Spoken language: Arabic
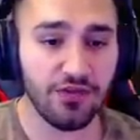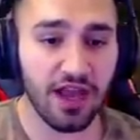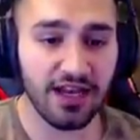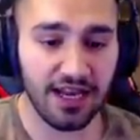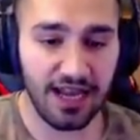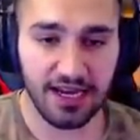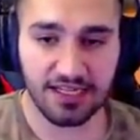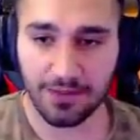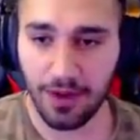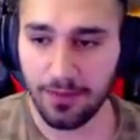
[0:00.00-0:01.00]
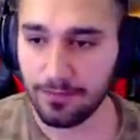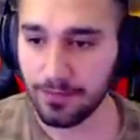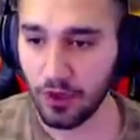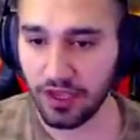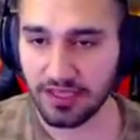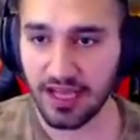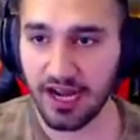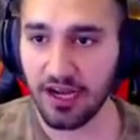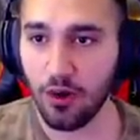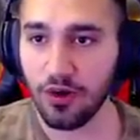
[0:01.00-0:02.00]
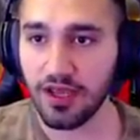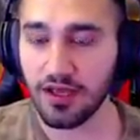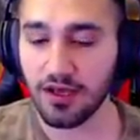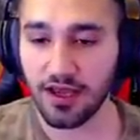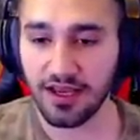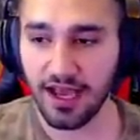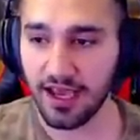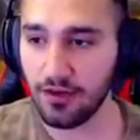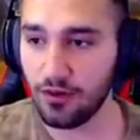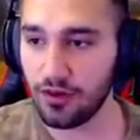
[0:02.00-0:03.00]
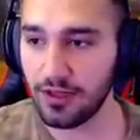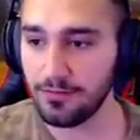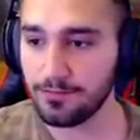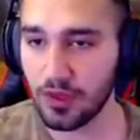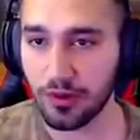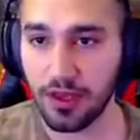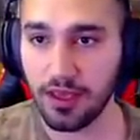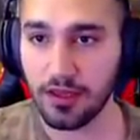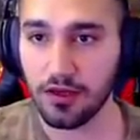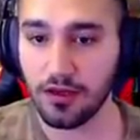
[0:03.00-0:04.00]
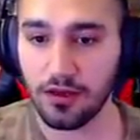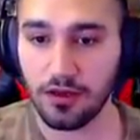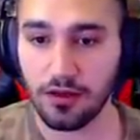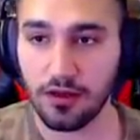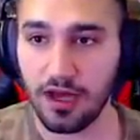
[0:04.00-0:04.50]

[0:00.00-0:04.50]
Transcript: نشوف الاقنعه اللي عندنا يا شباب اوكي صار عندنا هون آه، قناعين هون اوكي آه